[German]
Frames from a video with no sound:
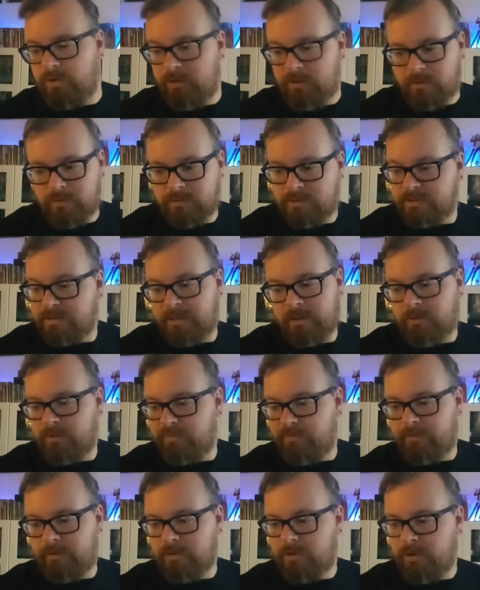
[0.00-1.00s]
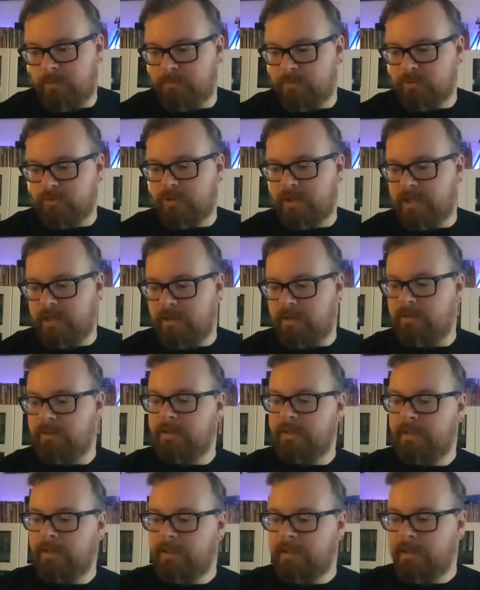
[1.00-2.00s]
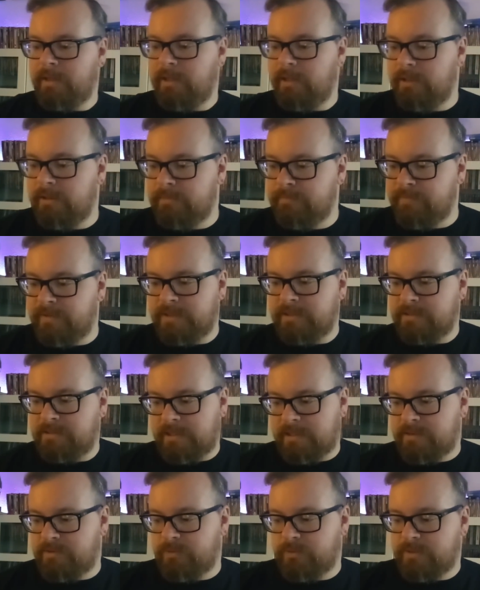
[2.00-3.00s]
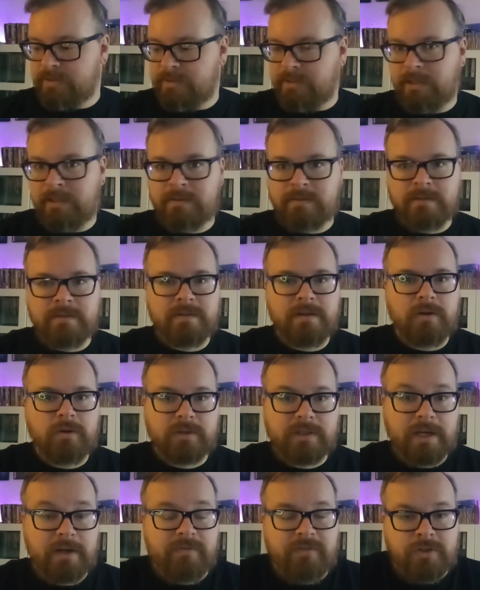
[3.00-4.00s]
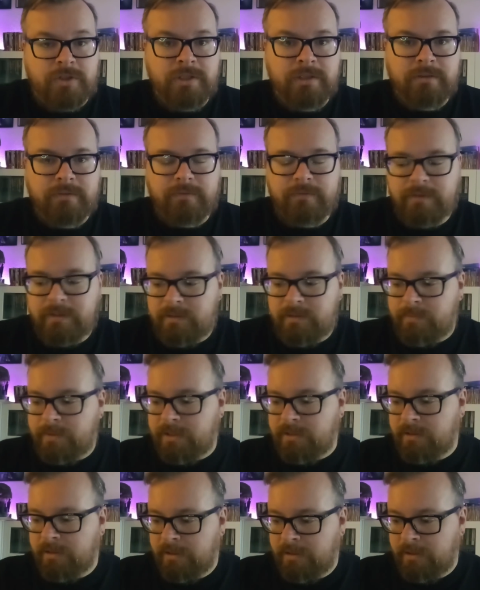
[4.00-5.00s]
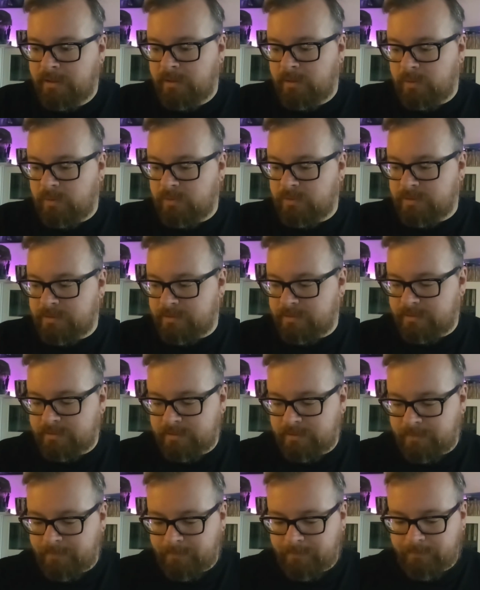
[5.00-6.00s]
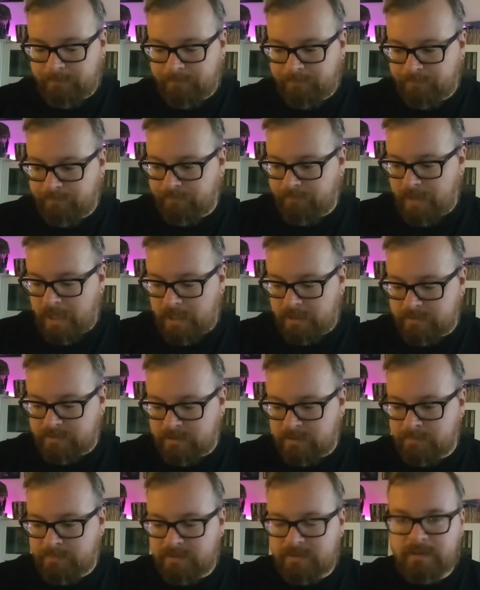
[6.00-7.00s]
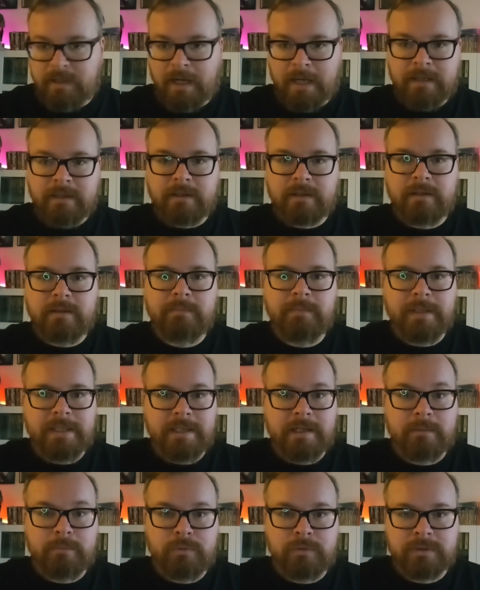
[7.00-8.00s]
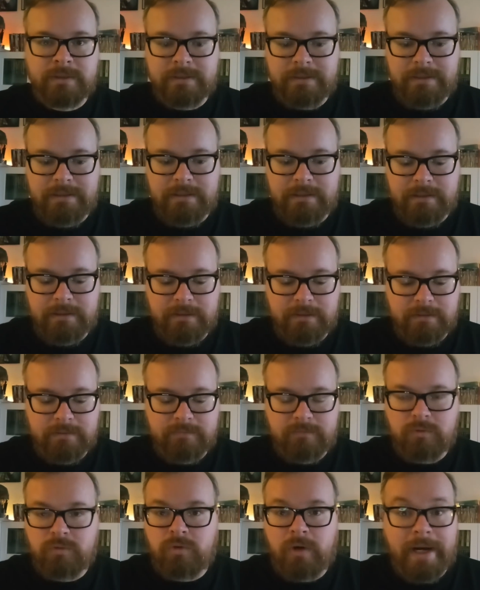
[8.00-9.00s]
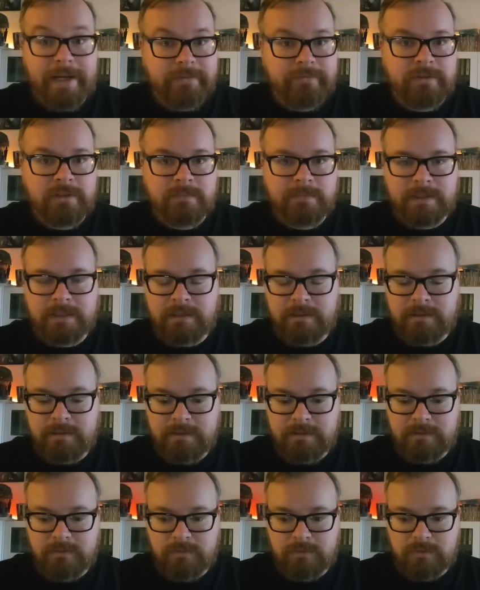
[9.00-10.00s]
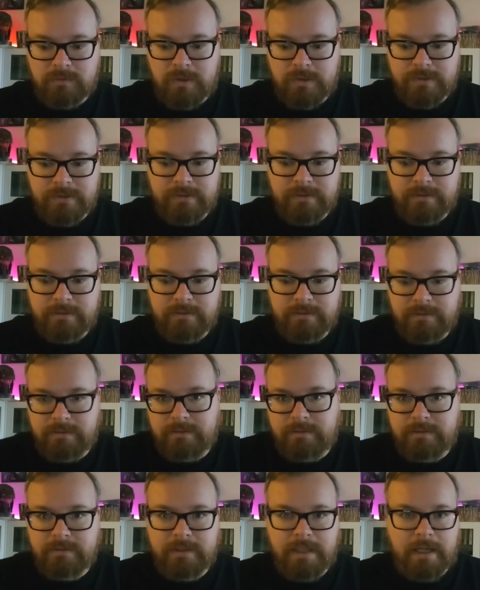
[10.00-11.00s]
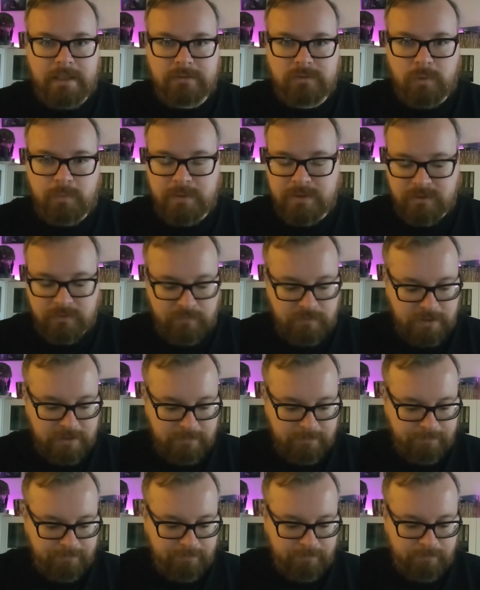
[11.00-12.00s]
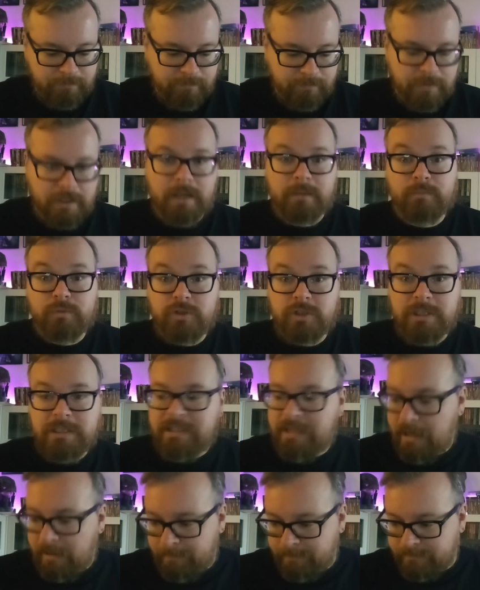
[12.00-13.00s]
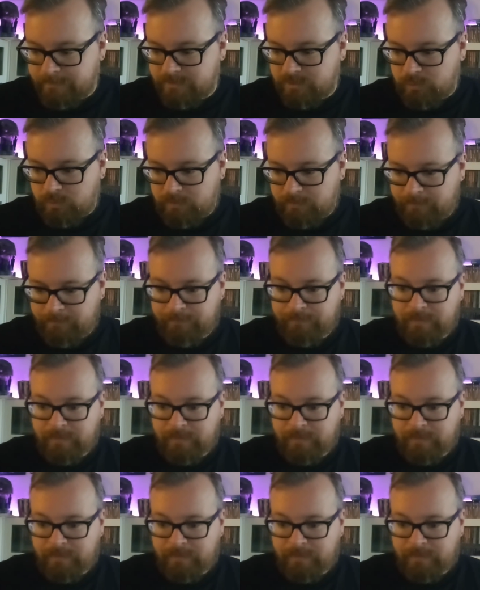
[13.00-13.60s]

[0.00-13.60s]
Euro ist auch vollkommen okay. Ähm, wie gesagt, so gesehen sind es ja auch drei verschiedene Filme. Und ähm, ja, es gibt andere Mediabooks, die, wo nur ein Film drin ist und kostet äh, ja, doppelt so viel. Muss ich nicht haben. So.